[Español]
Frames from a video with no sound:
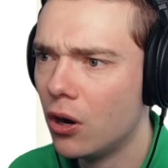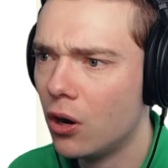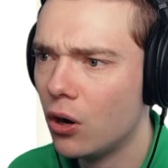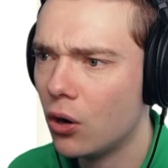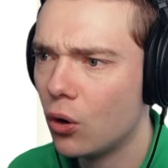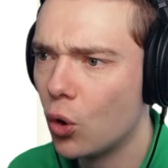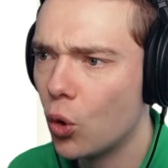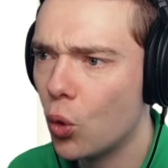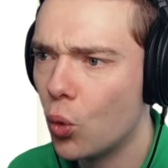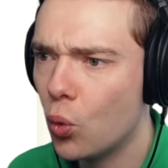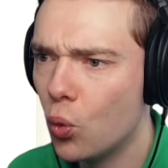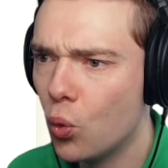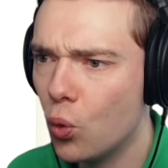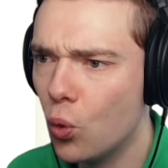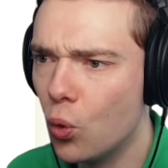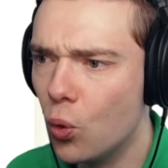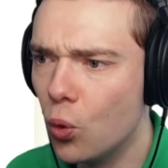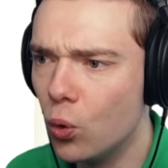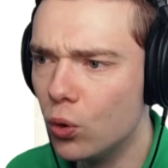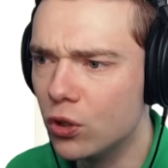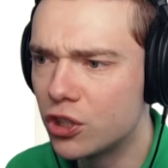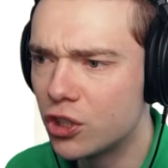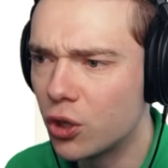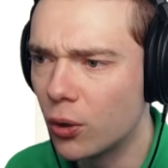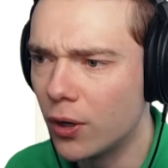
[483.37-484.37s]
Uh,
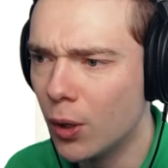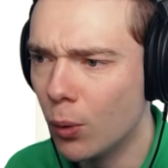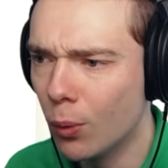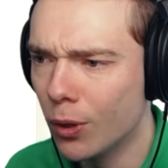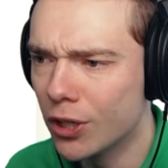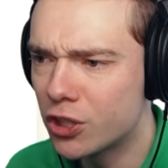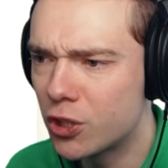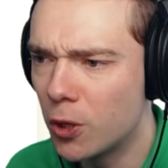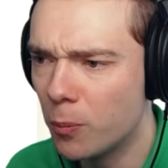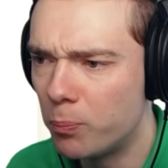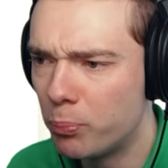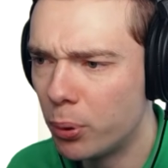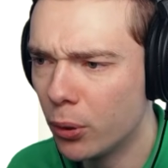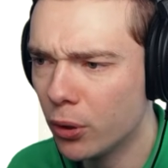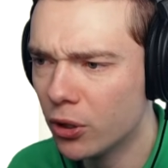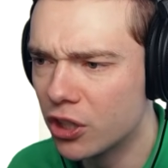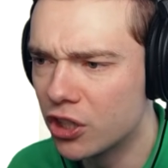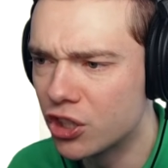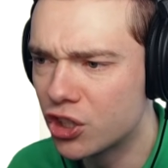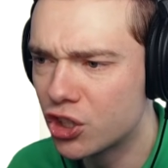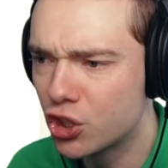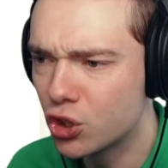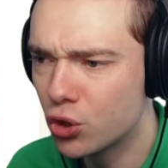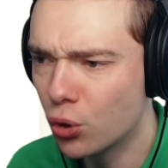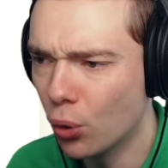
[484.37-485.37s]
quiere sacar la
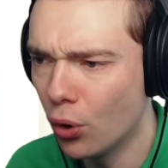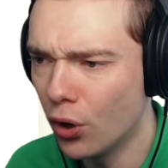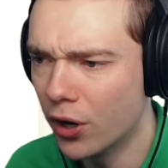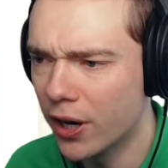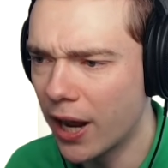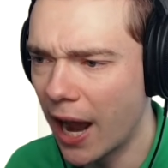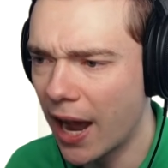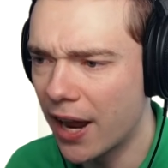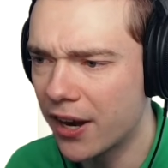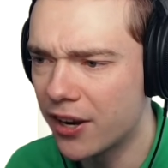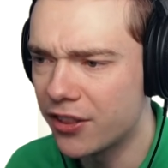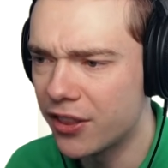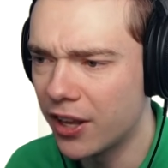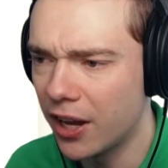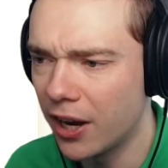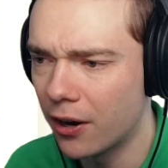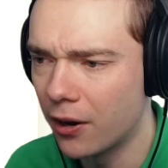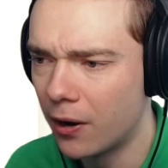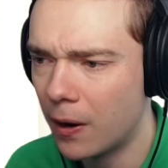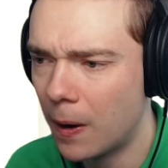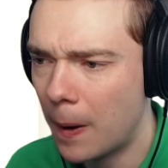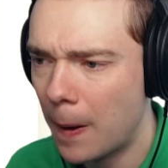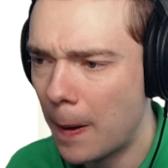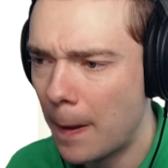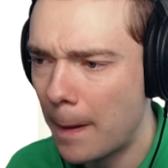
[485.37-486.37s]
espada de la
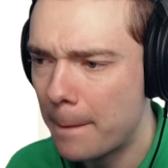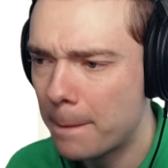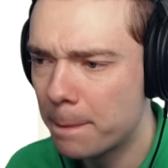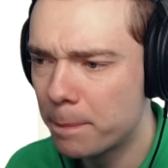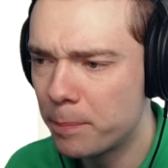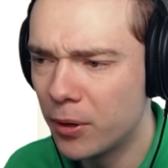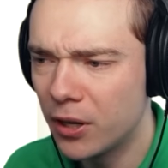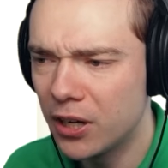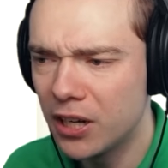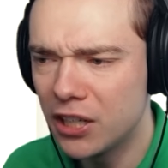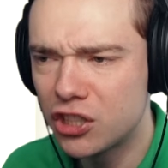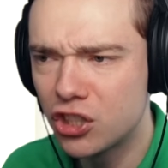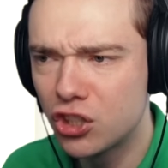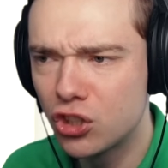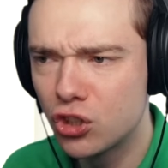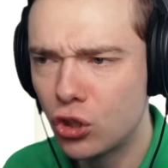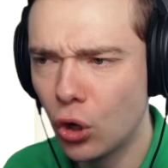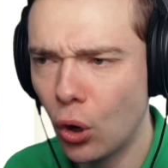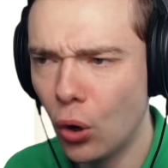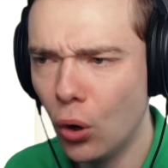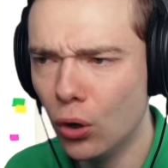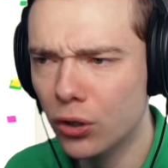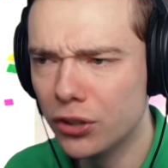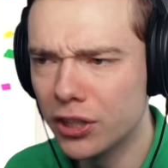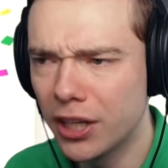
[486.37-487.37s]
roca y le
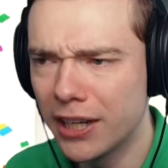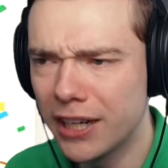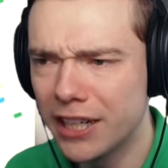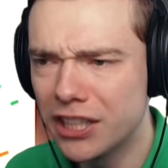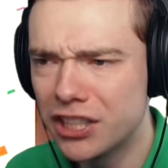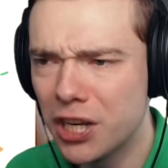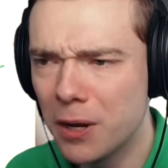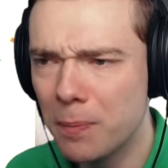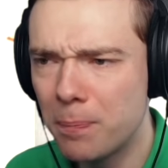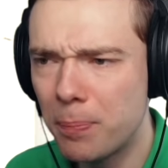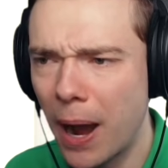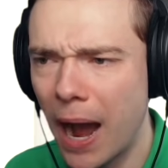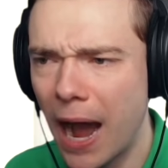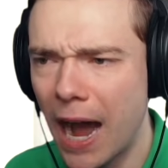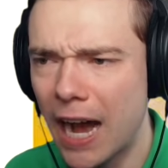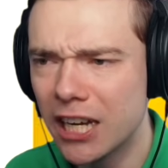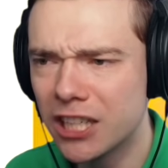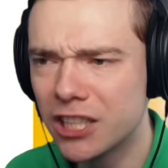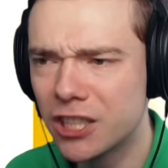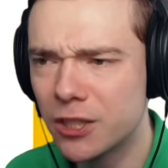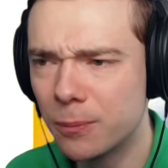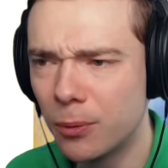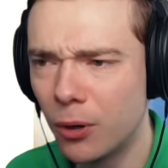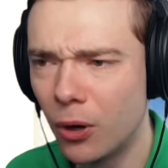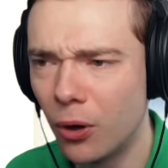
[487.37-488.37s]
dijeron que era
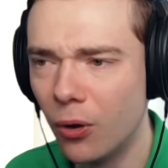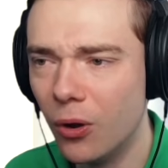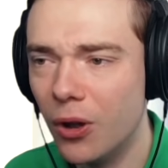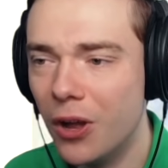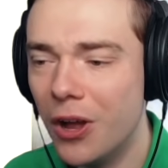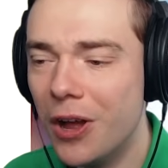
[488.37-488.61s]
imposible,